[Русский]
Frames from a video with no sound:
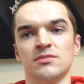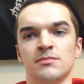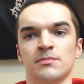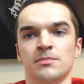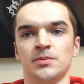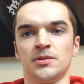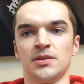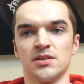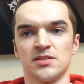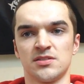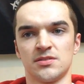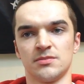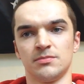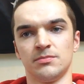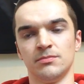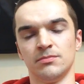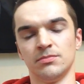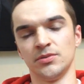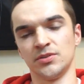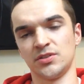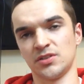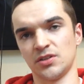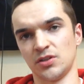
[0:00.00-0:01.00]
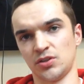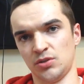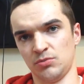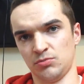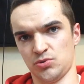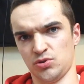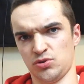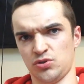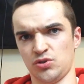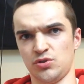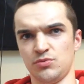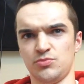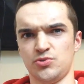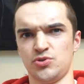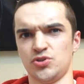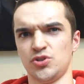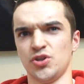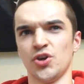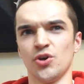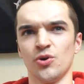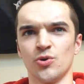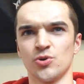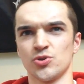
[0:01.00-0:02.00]
пытался быть каким-то таким
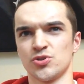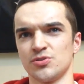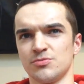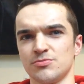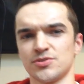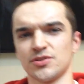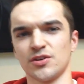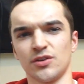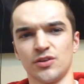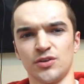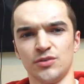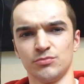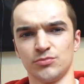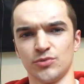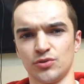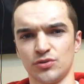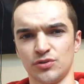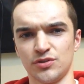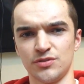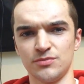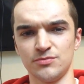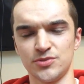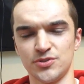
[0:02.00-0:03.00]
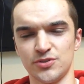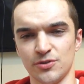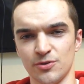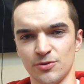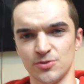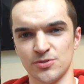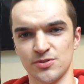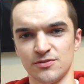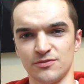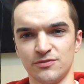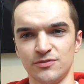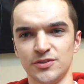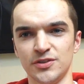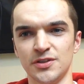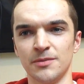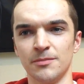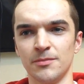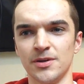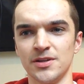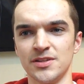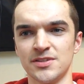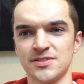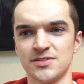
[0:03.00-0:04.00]
серьезным, с каким-то таким серьезным
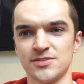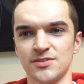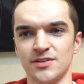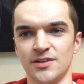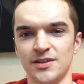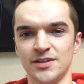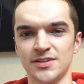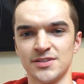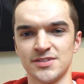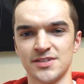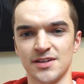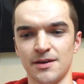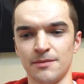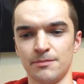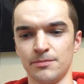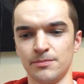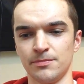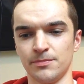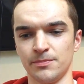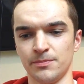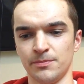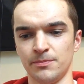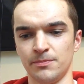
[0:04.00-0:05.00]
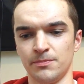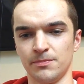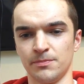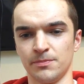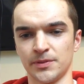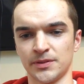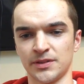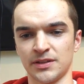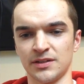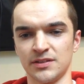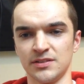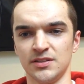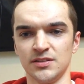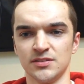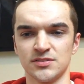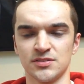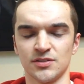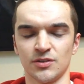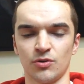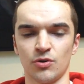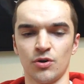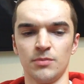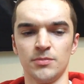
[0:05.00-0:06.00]
видом лиц, лица, подходил,
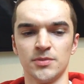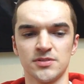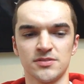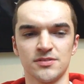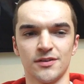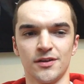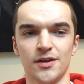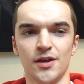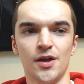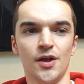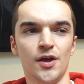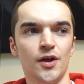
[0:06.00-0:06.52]
знакомился,